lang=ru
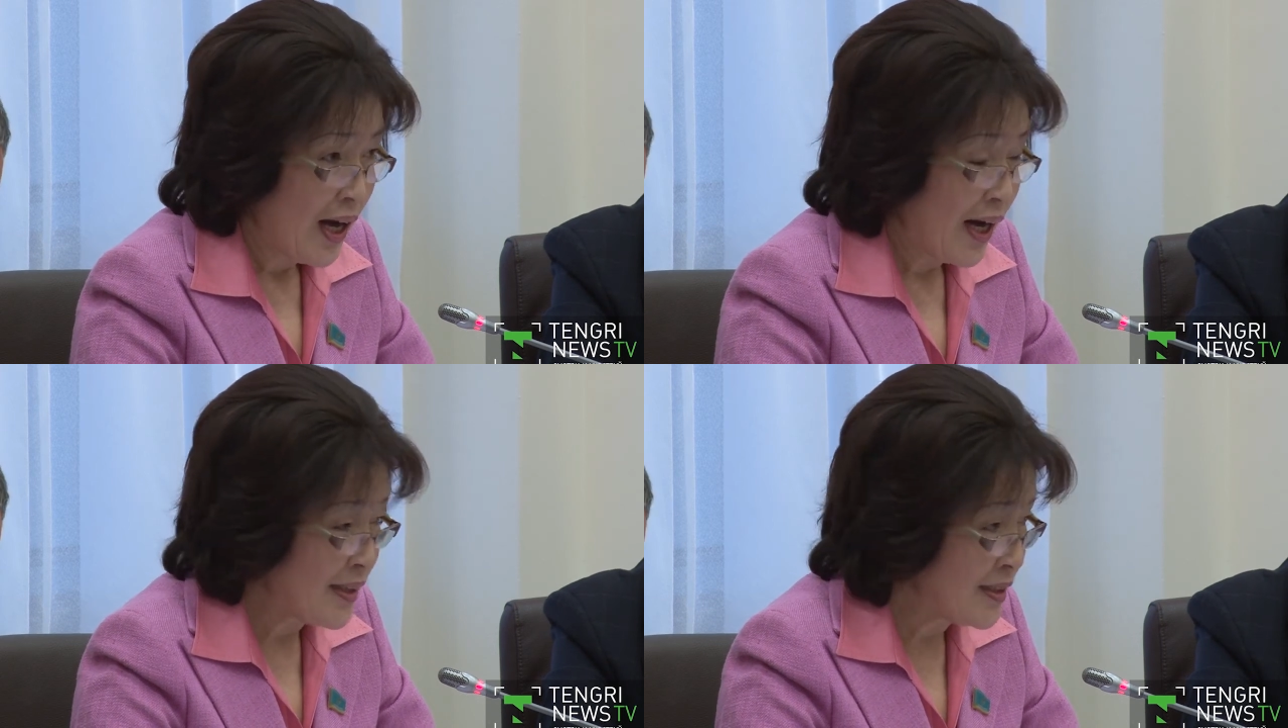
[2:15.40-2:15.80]

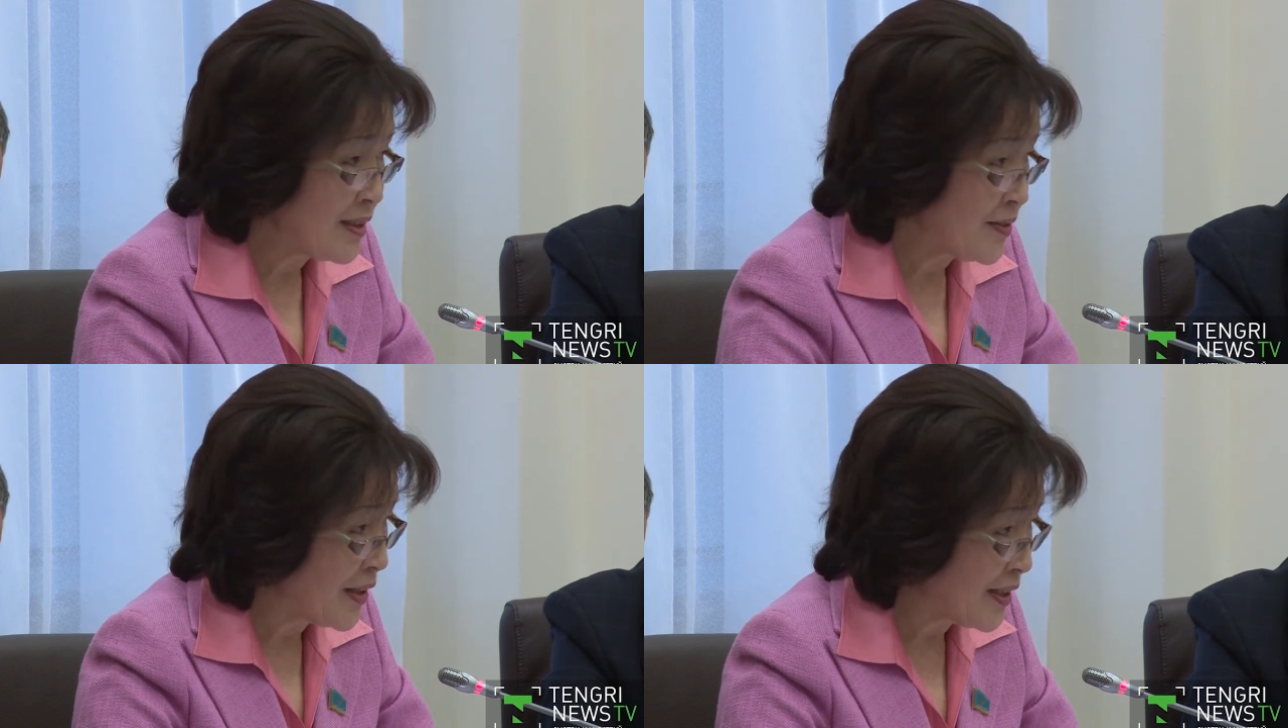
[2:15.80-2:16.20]

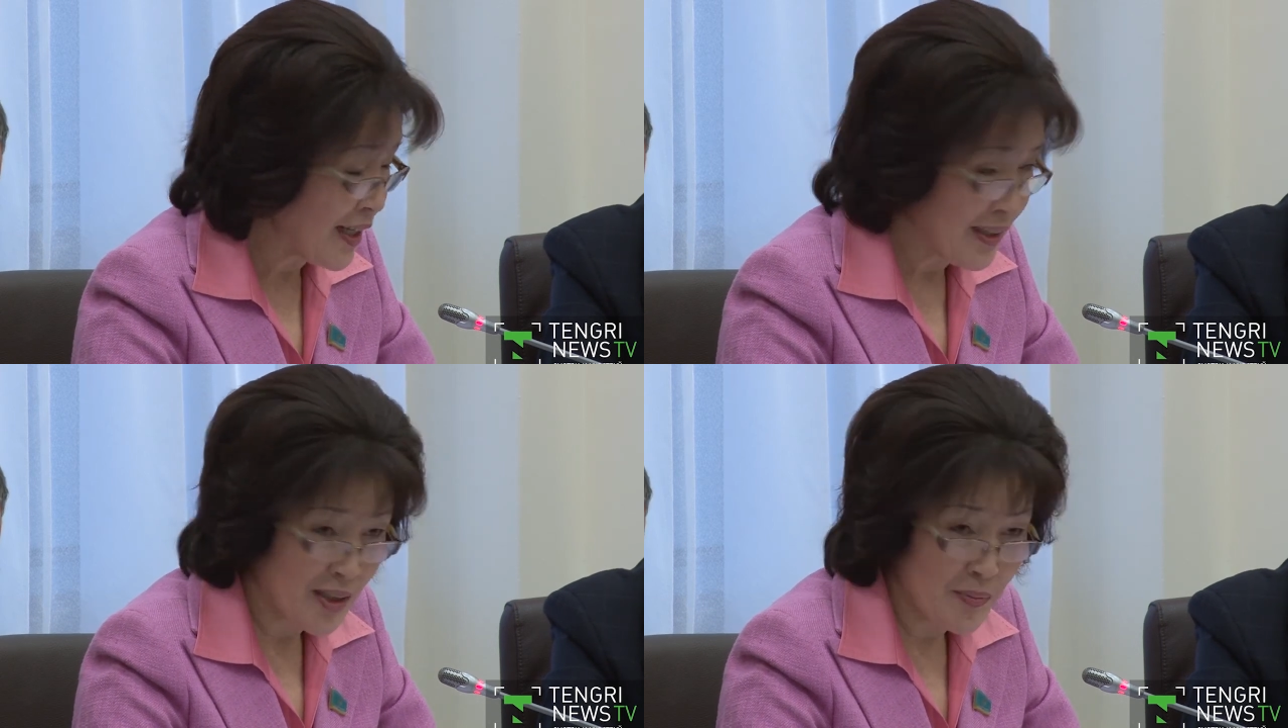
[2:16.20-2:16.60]
один
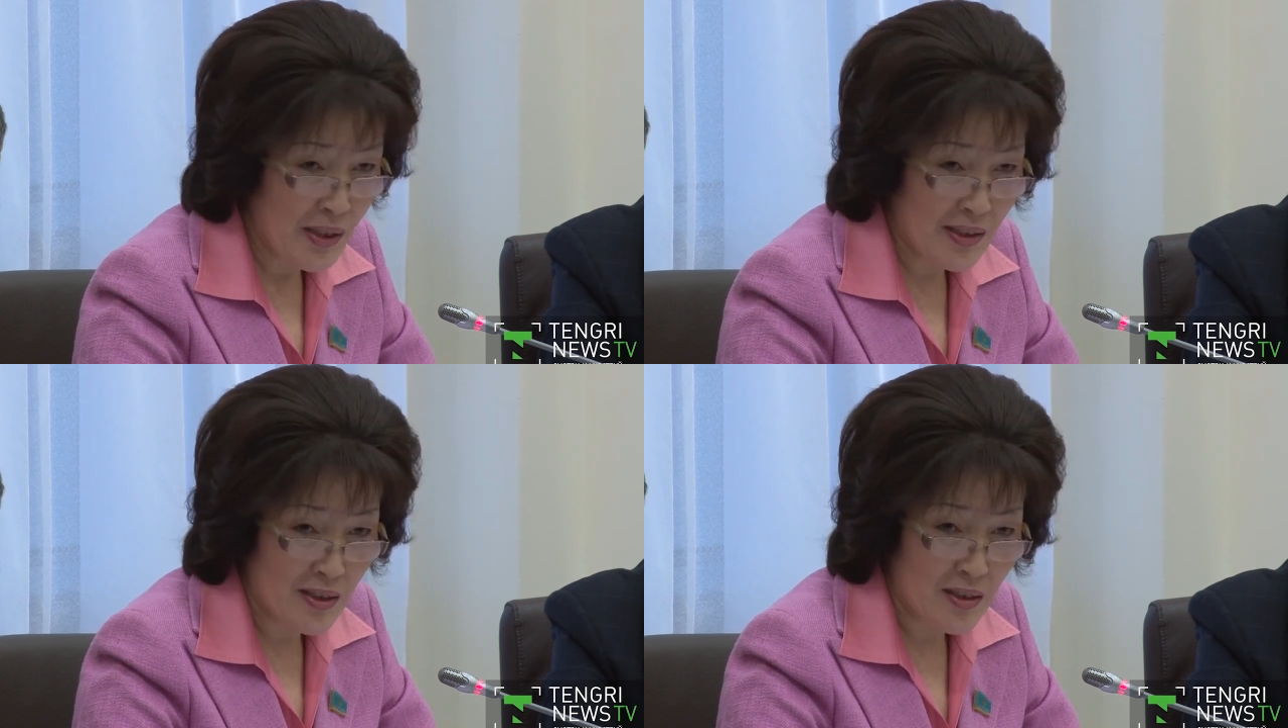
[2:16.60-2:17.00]
квадратный
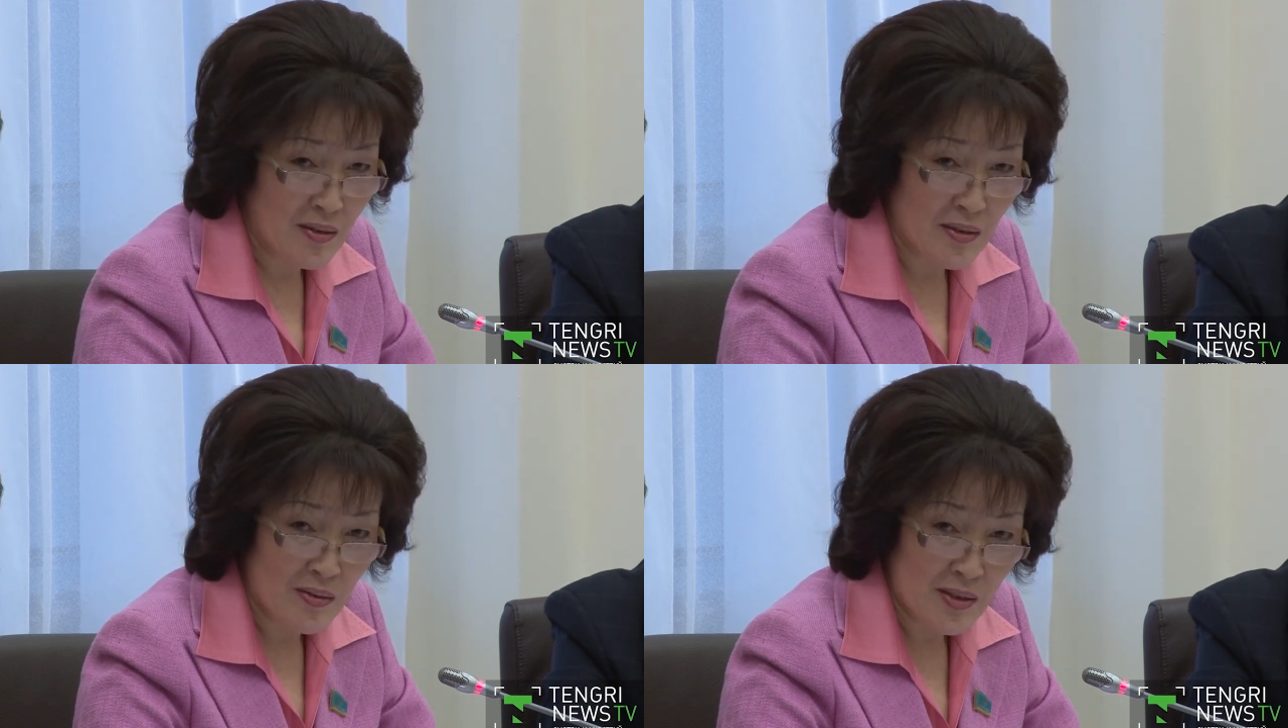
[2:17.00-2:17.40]
метр
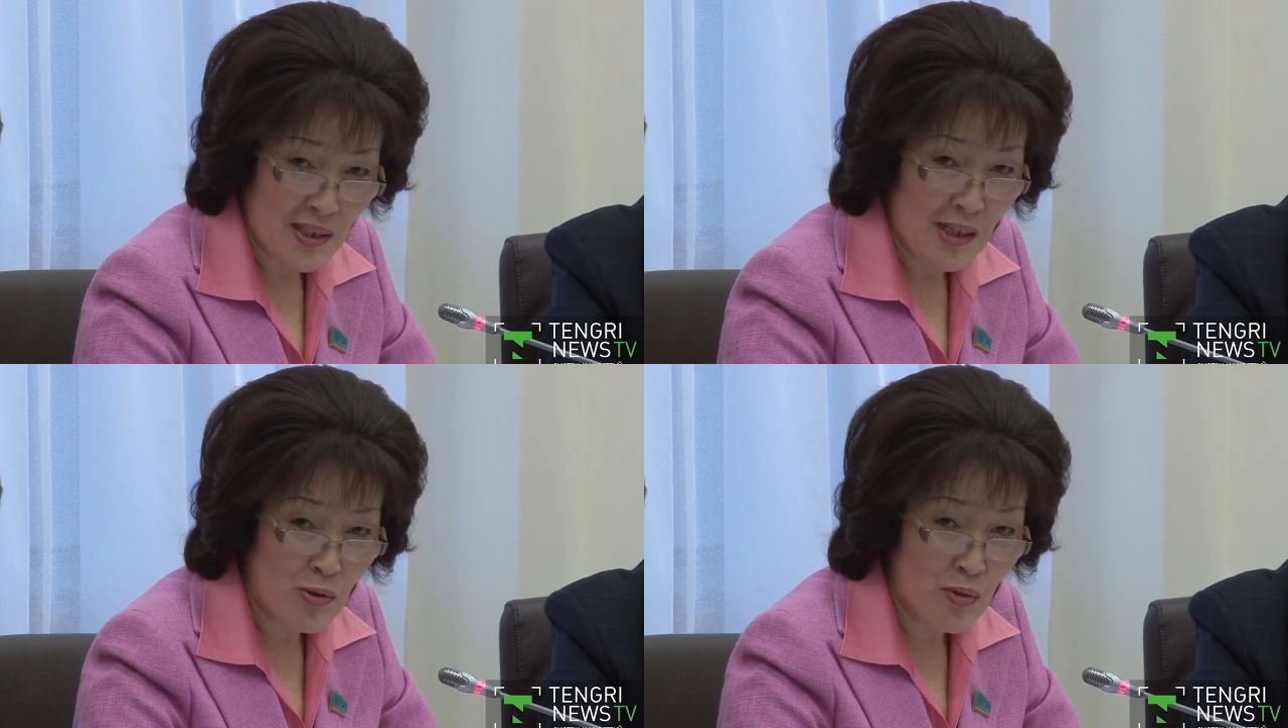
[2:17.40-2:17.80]
э,
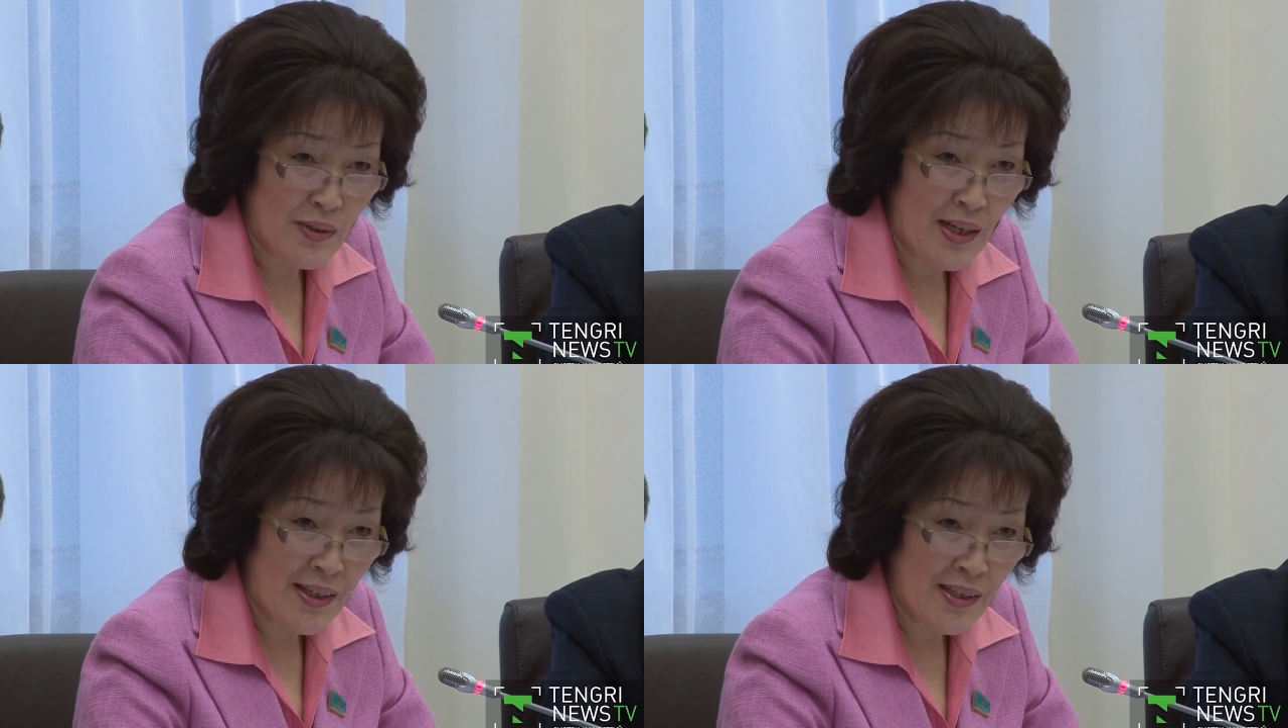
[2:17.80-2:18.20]

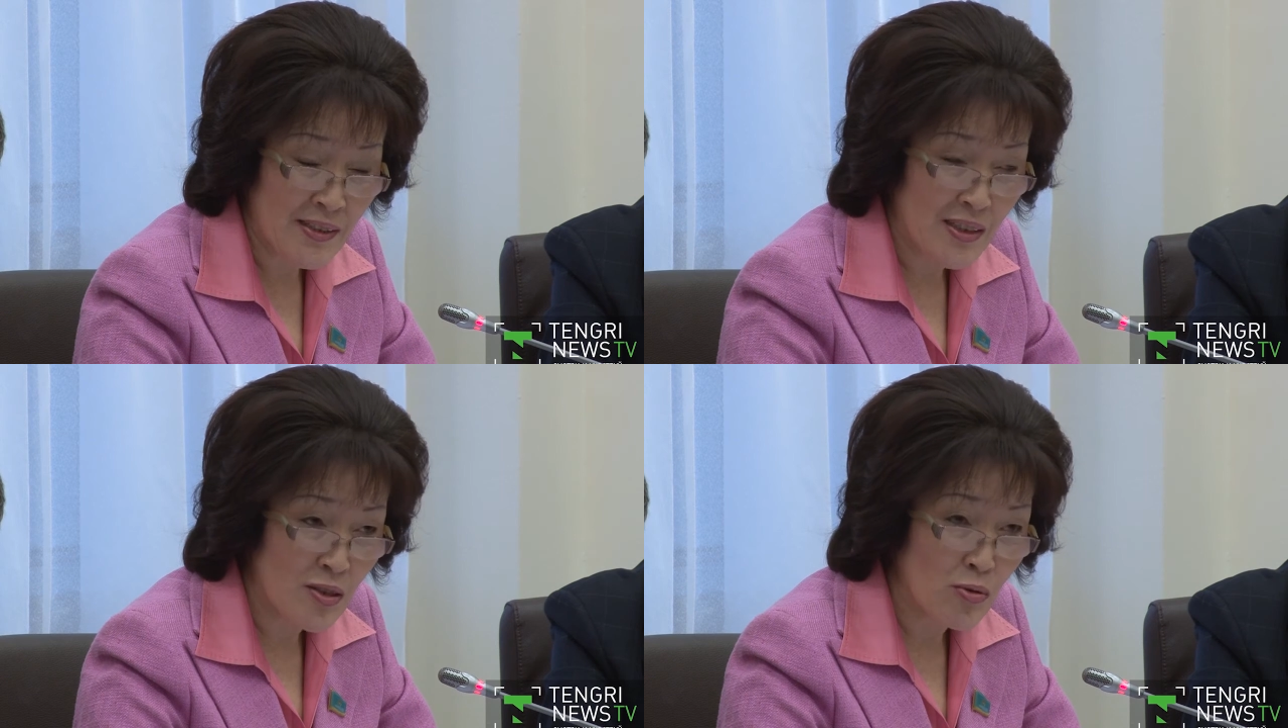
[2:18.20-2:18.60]
столовой
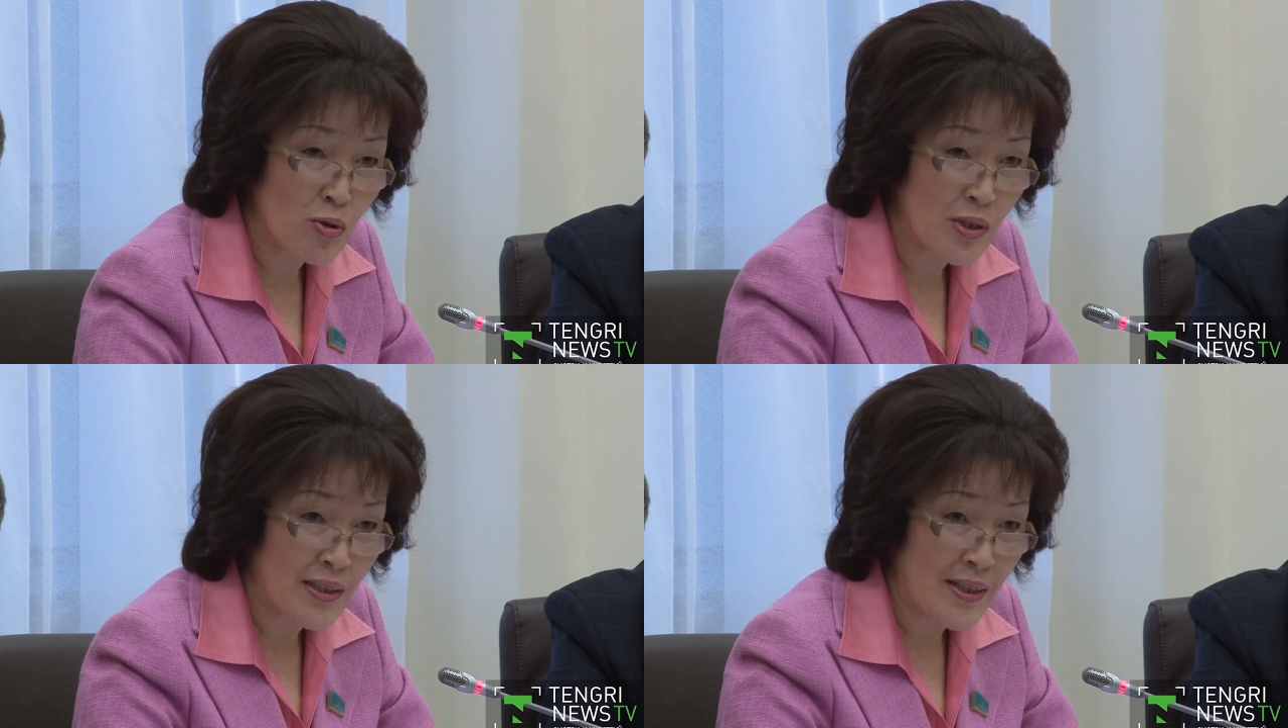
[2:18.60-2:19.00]
аренда
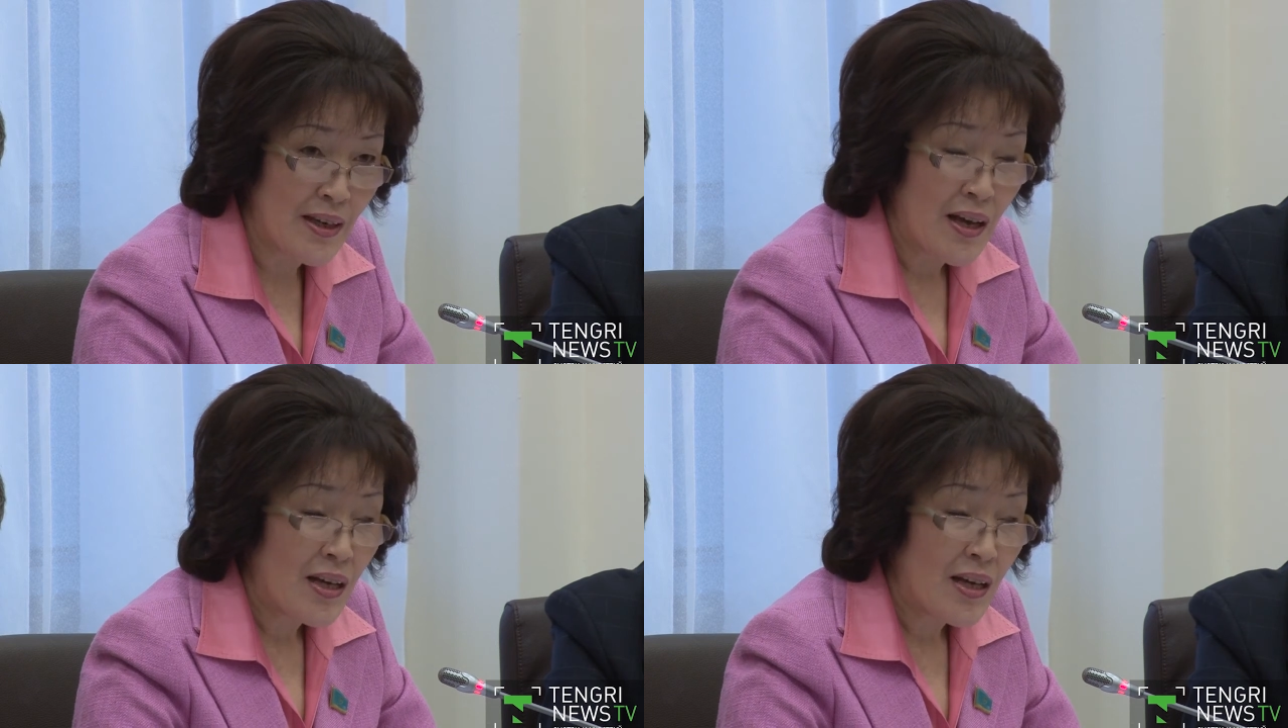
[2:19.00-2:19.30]
стоила